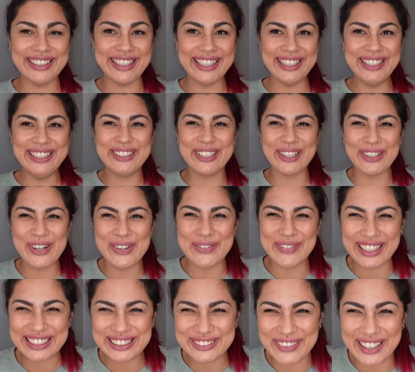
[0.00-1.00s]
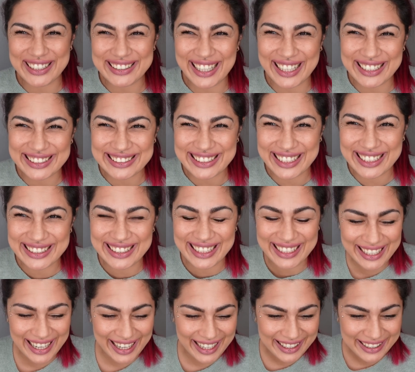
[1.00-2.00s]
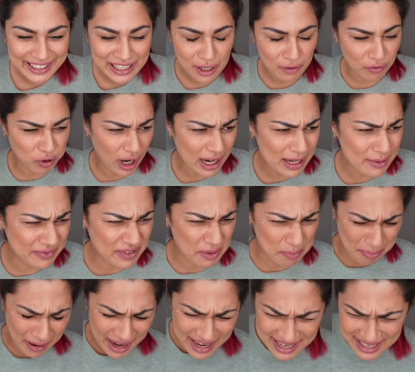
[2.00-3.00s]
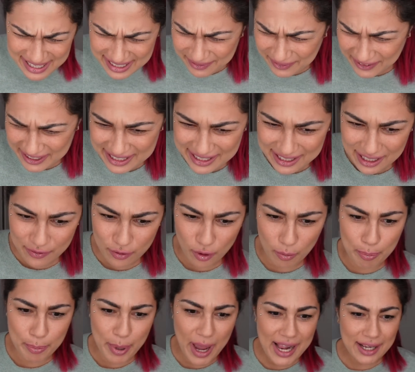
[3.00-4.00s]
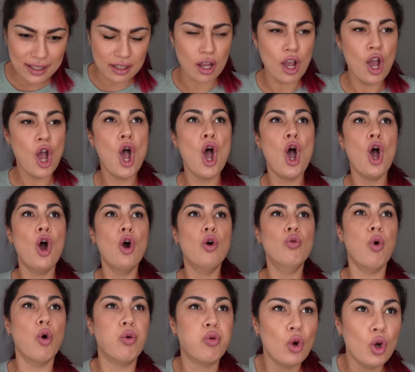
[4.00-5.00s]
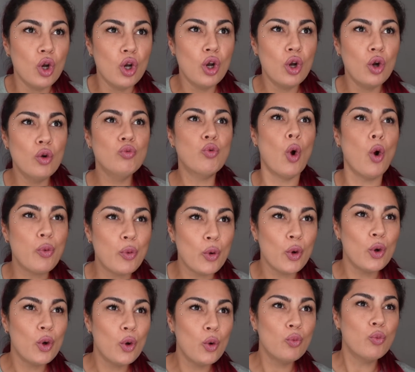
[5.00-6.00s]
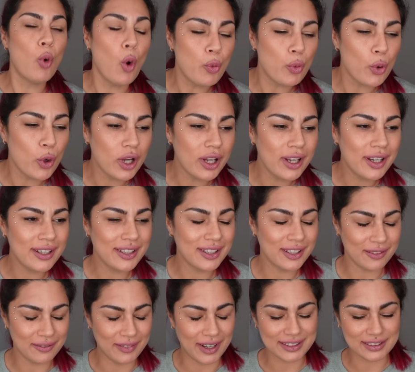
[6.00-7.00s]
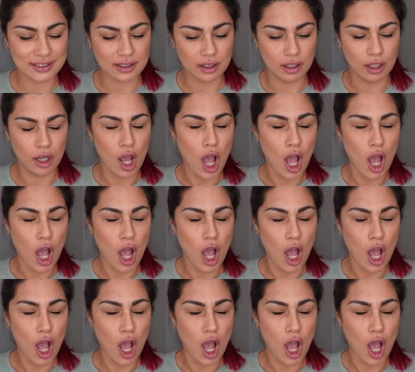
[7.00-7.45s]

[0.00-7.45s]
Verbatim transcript: Intro. Was war das denn, Digga? Vor allem wie bellig, was ist das für ein Bellen? Huff, huff, huff. Warte.